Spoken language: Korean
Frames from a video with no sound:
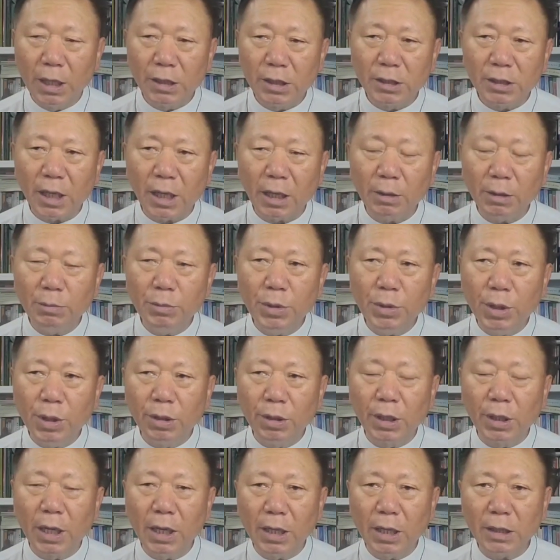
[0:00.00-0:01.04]

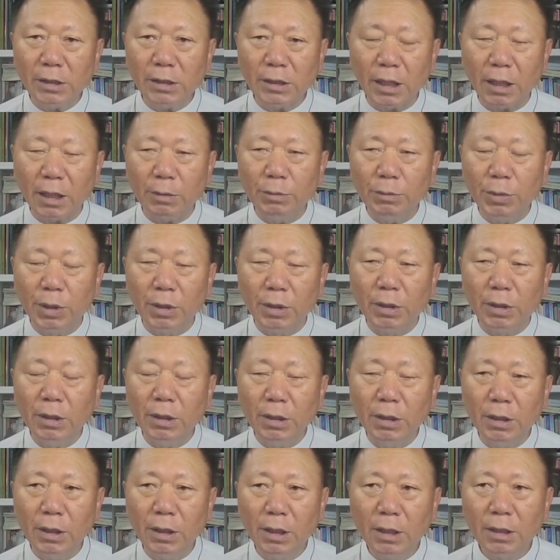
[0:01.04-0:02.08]
생명의
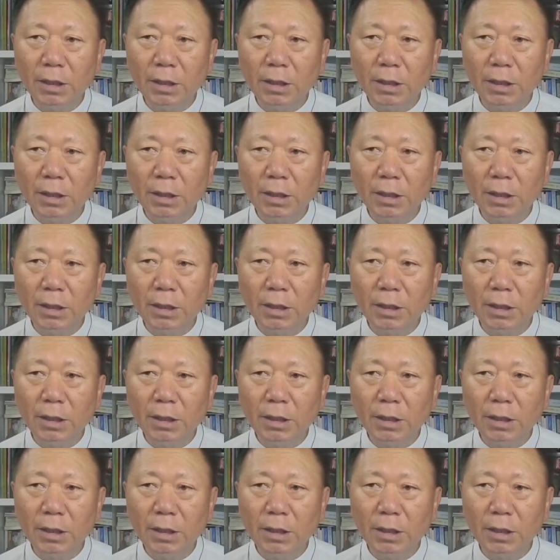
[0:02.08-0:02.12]
생명을